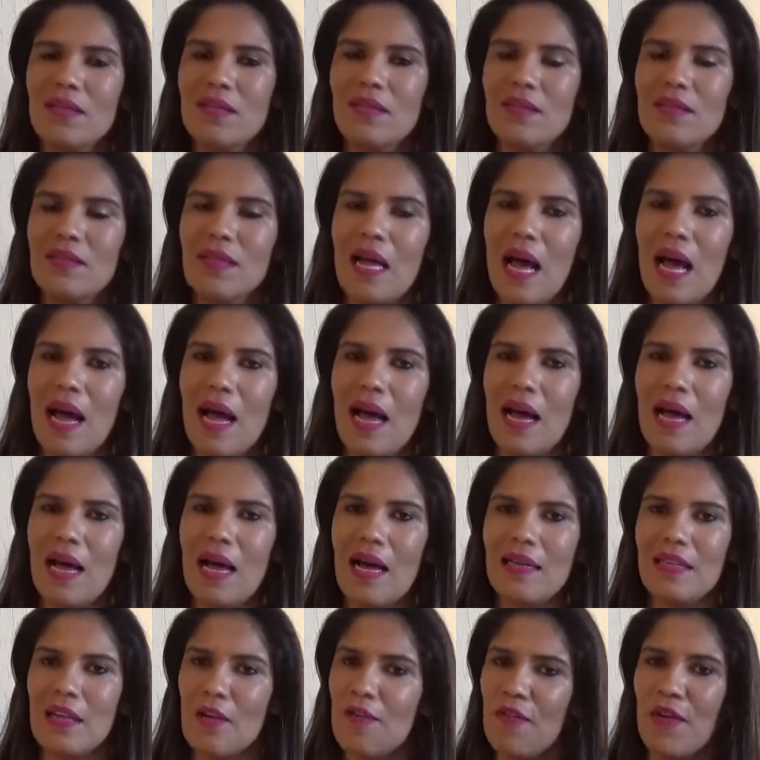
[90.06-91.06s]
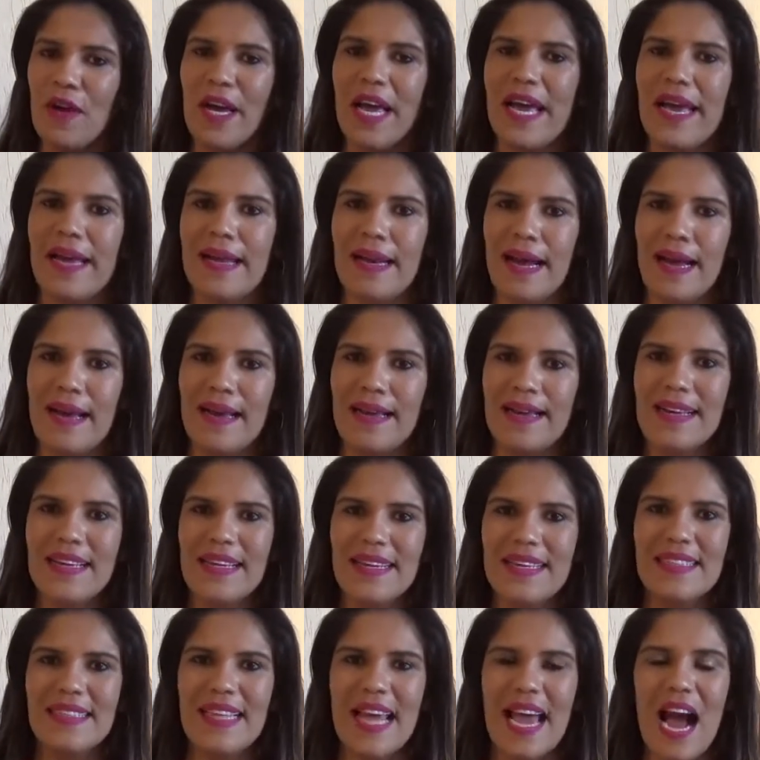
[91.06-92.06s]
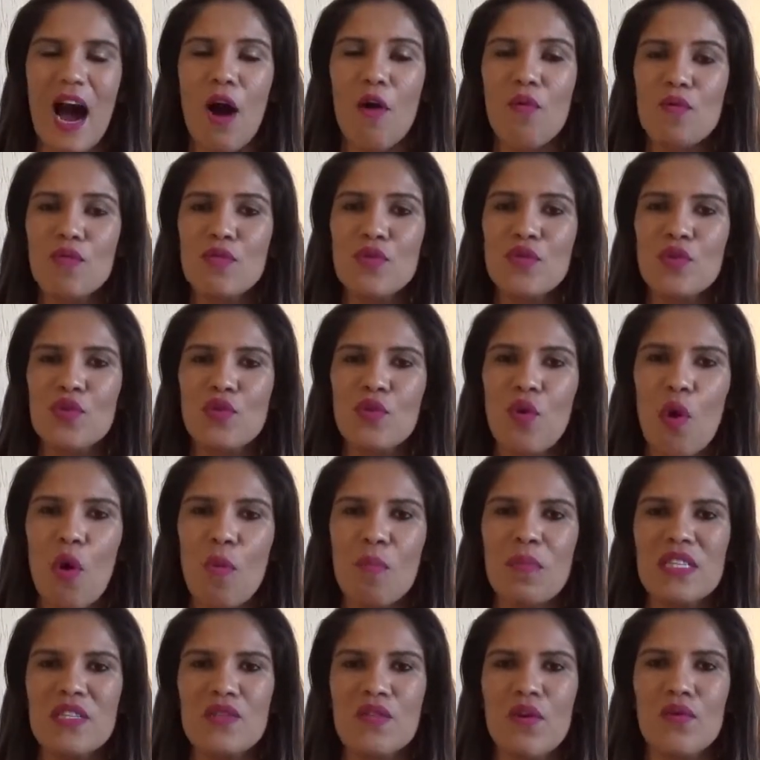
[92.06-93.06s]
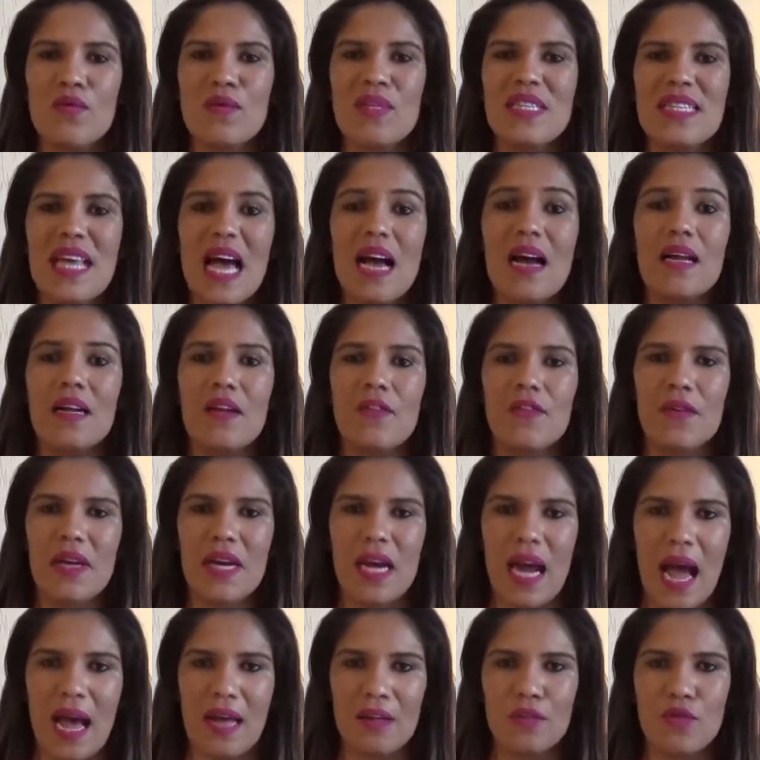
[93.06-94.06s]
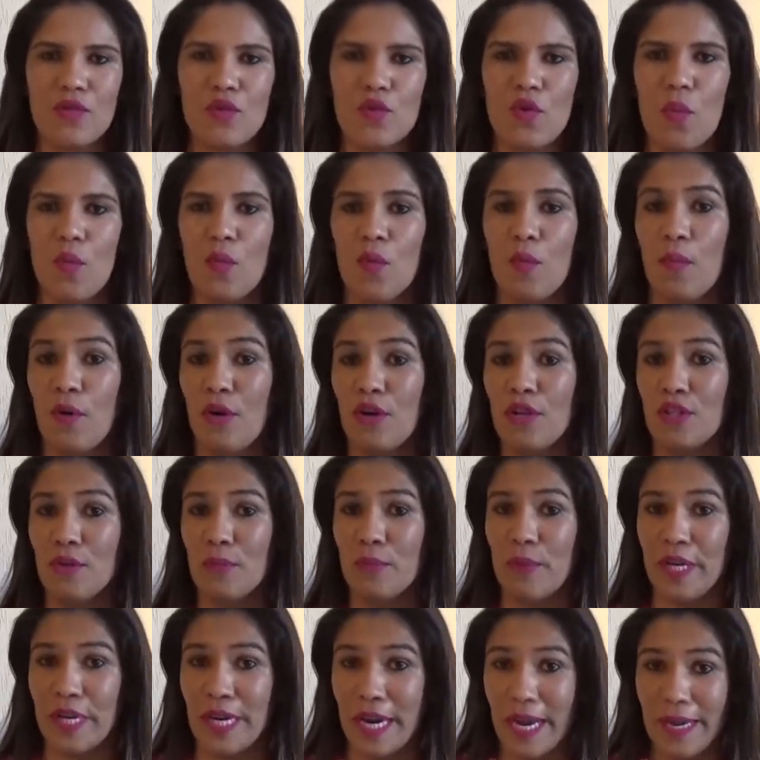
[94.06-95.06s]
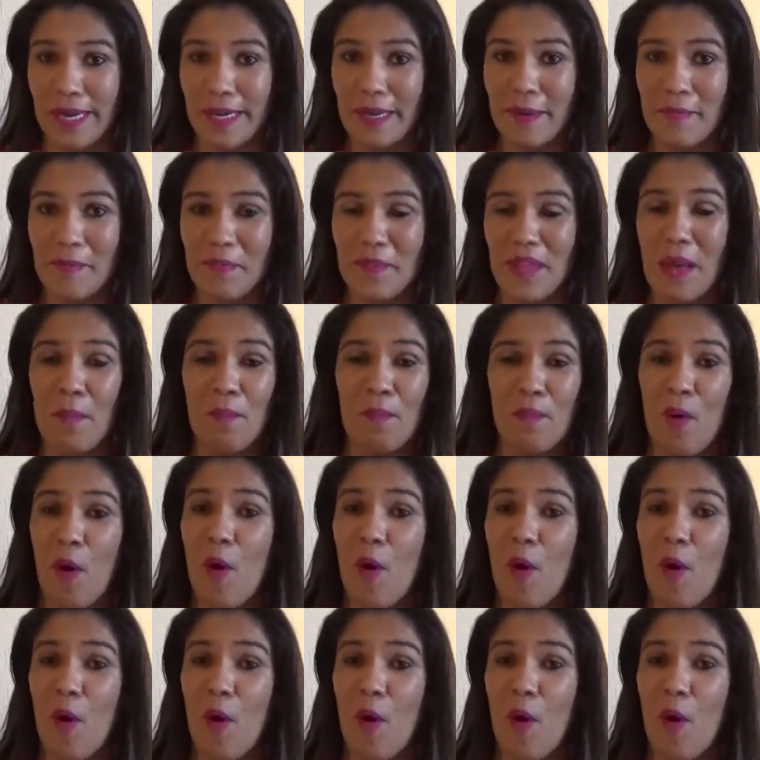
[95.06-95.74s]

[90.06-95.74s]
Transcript: na, na fogueira, né? Alguns nomes foram sacrificados como boi de piranha, né?